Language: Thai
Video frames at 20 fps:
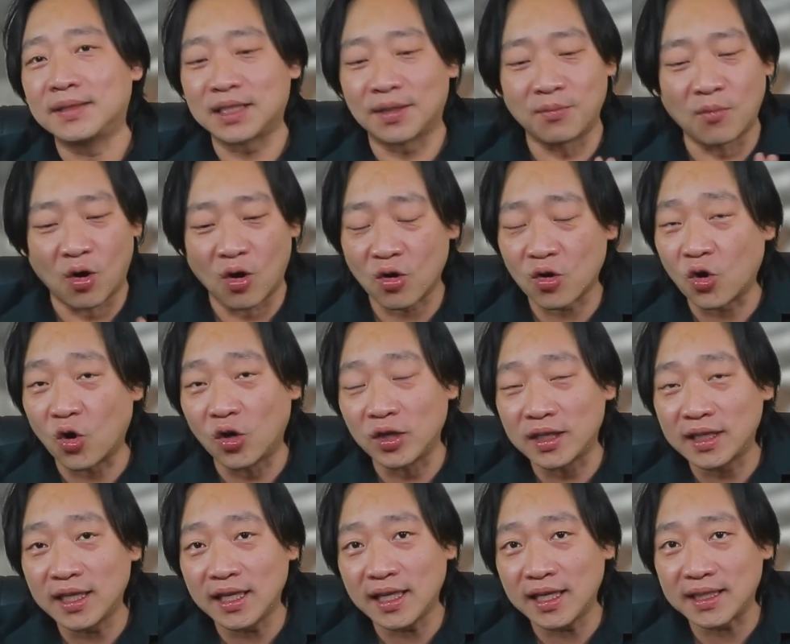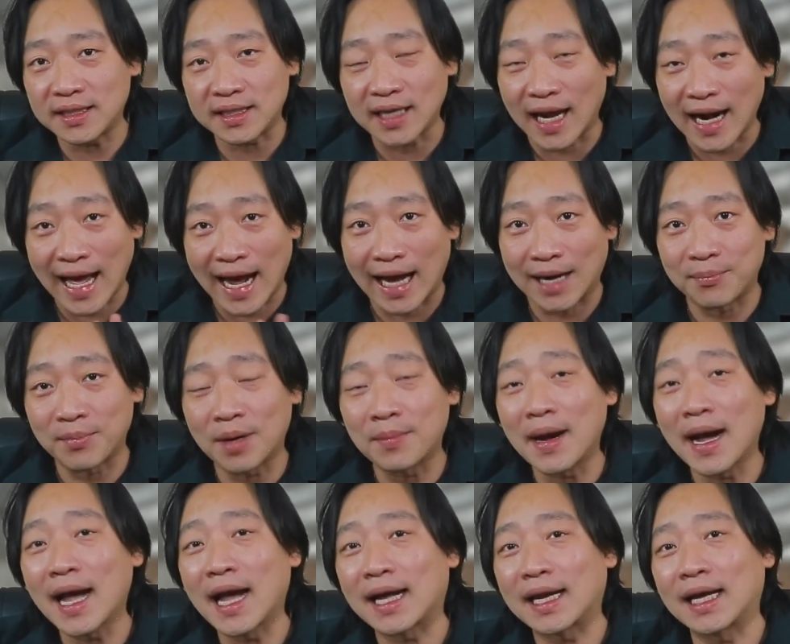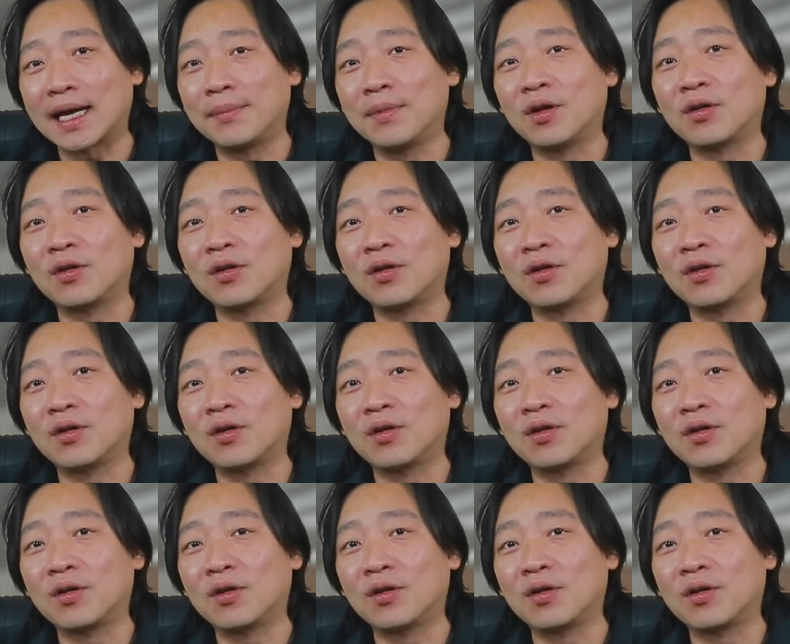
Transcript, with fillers: สมองกลที่ฉลาดมาก ๆ นะครับ